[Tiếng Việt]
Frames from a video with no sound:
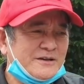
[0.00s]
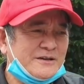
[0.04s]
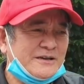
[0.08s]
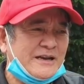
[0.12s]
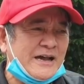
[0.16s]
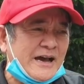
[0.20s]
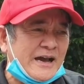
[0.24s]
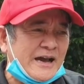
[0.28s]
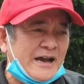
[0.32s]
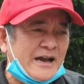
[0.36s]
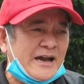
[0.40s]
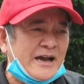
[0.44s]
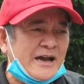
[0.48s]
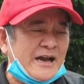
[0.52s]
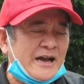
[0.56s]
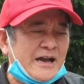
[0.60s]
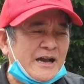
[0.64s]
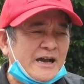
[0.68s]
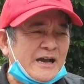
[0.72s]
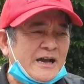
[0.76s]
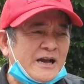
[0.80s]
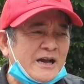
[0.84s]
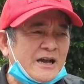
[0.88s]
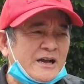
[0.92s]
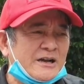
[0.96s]

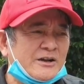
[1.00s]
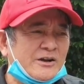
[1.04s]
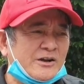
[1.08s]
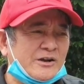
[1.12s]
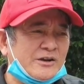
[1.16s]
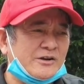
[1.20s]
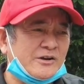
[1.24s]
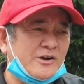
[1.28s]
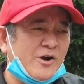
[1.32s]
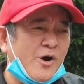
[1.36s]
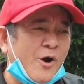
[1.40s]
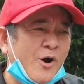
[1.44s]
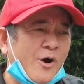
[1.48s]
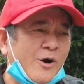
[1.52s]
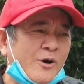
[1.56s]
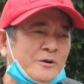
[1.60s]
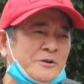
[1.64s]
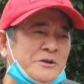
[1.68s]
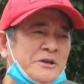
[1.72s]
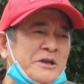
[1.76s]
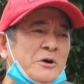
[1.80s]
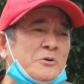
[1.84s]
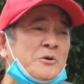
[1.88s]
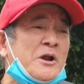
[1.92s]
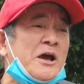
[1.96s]
là có
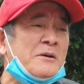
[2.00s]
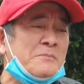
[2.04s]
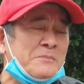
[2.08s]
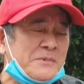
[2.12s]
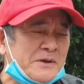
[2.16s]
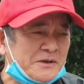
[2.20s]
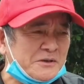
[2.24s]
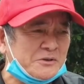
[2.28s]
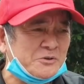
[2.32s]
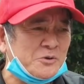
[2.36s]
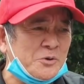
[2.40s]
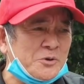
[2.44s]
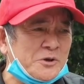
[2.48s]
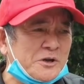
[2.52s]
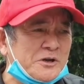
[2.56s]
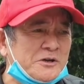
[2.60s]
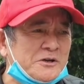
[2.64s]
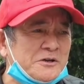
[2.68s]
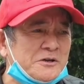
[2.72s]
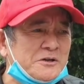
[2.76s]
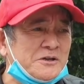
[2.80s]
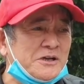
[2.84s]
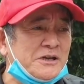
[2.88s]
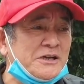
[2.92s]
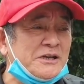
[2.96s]
nhiều đêm ấy tôi
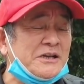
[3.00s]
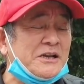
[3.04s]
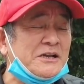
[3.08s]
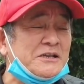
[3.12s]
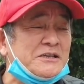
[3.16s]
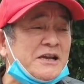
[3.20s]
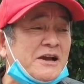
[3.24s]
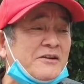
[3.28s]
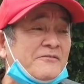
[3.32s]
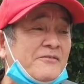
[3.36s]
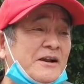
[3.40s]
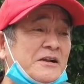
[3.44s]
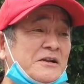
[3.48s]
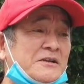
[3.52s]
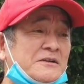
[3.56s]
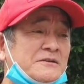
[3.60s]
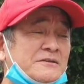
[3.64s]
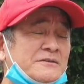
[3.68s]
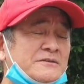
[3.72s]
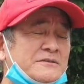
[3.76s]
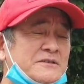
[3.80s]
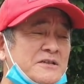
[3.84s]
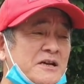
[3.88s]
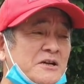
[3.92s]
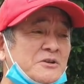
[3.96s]
cứ nghĩ đến nhà
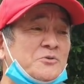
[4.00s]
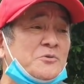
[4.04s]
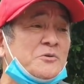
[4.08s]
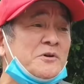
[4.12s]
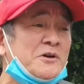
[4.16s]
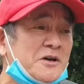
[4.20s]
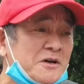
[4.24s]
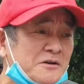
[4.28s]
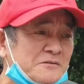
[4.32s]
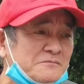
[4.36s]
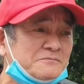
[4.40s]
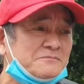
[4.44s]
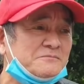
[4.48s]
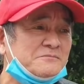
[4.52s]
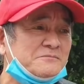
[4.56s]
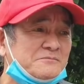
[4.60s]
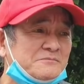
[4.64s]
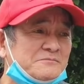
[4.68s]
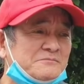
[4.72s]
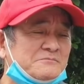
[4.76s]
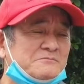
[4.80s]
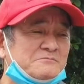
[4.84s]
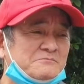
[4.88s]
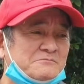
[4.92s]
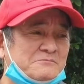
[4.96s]
văn Dương Thu Hương.
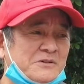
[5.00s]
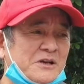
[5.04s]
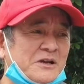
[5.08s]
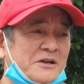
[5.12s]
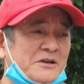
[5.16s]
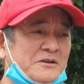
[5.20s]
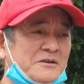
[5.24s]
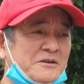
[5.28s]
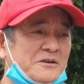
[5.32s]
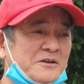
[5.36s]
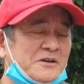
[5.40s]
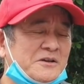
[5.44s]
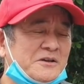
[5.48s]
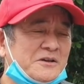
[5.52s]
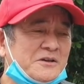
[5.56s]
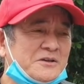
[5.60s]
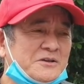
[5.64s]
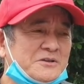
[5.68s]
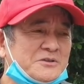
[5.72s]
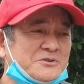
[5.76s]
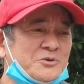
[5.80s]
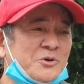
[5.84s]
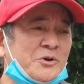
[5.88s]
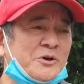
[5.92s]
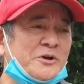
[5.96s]
Đấy
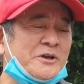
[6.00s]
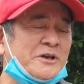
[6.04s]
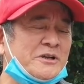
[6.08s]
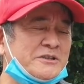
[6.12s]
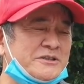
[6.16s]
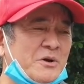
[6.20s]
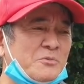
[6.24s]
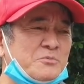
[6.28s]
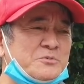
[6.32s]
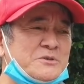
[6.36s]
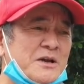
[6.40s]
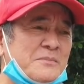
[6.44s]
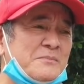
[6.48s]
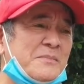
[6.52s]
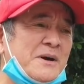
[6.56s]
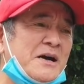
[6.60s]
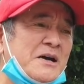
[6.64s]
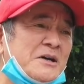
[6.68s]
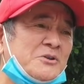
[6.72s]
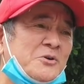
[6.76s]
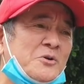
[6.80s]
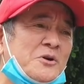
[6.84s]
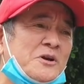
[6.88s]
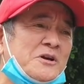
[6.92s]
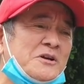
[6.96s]
rồi trong giấc
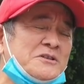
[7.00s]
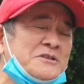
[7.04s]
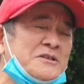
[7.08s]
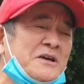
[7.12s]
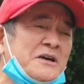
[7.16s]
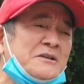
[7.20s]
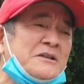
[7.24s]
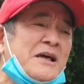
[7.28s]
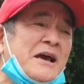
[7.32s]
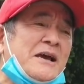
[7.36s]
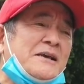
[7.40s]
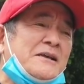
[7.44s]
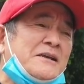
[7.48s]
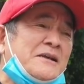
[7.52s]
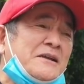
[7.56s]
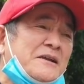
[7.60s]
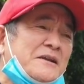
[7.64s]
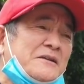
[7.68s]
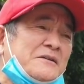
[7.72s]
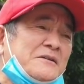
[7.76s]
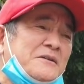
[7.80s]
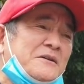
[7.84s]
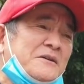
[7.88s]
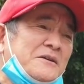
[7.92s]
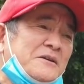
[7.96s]
mơ tôi cứ giơ tay
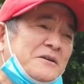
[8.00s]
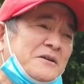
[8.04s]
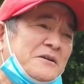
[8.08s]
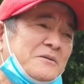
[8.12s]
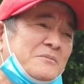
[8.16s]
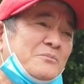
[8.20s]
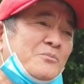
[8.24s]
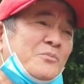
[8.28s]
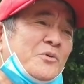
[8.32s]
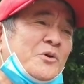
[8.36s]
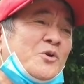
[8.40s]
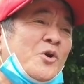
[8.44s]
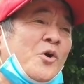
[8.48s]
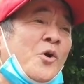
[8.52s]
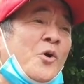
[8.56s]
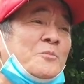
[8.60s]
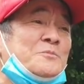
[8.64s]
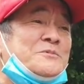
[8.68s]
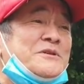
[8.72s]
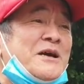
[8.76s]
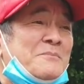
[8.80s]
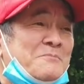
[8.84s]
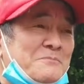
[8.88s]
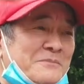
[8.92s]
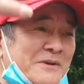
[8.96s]
muốn
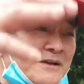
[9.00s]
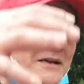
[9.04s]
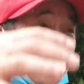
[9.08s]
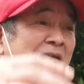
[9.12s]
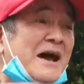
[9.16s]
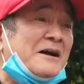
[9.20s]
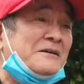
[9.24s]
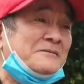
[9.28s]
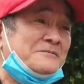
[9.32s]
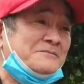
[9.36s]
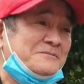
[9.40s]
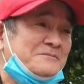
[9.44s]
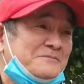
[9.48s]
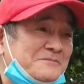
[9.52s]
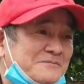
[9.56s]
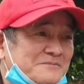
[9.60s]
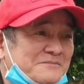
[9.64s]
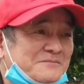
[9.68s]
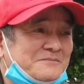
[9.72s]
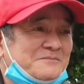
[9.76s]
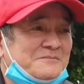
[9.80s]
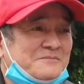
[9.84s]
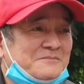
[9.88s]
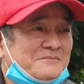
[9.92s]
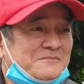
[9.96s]
ôm chầm lấy nàng
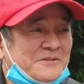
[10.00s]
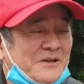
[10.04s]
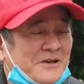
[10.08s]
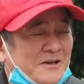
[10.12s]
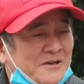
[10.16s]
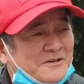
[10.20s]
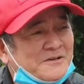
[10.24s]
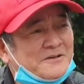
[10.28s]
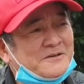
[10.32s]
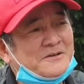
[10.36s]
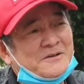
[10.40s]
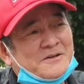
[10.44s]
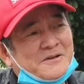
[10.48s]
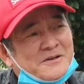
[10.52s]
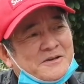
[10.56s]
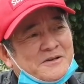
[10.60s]
đấy